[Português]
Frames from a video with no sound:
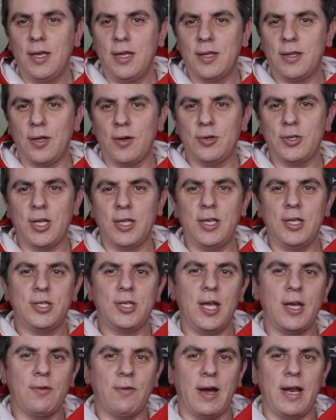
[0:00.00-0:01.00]
Então, eu já
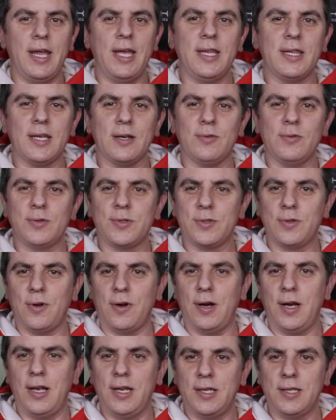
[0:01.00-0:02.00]
deixei 40
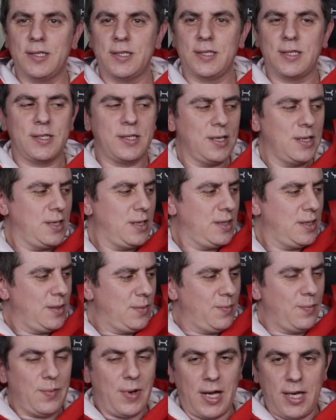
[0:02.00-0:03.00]
consoles
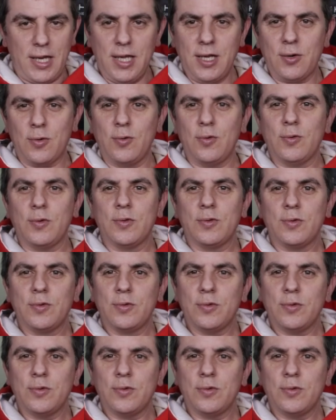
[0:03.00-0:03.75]
Marico